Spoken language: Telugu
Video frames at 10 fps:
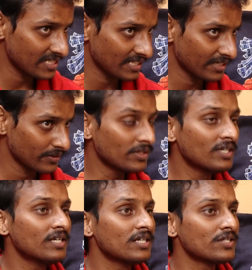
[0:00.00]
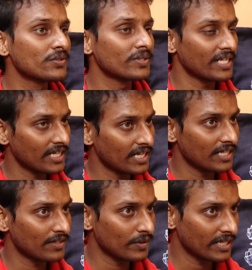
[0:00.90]
చేశాను నేను సో తెలంగాణ
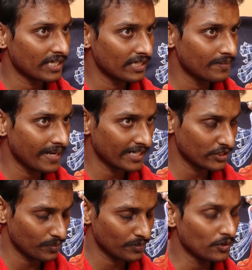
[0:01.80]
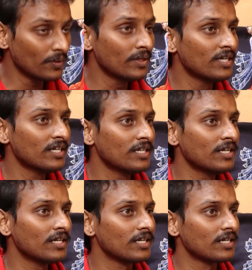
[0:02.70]
వరంగల్ బ్యాక్ డ్రాప్ లో
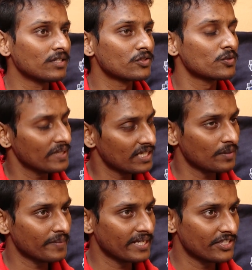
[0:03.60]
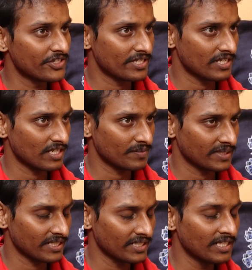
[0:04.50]
సుమన్ గారు మెయిన్ లీడ్
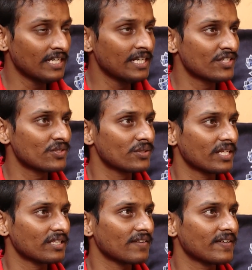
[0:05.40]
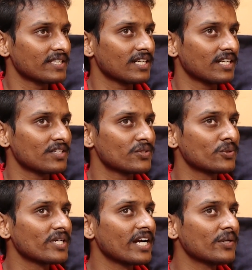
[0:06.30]
చేశారనమాట అది సో దాని తర్వాత
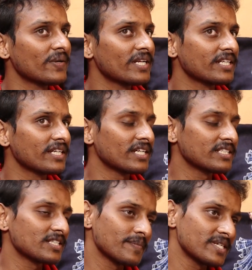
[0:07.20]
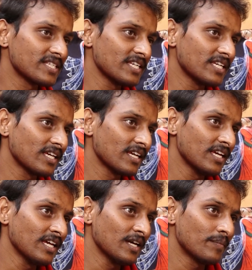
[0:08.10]
సుడిగాడు అని అని చెప్పేసి
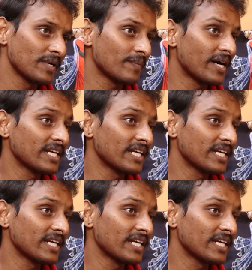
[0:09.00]
మన మా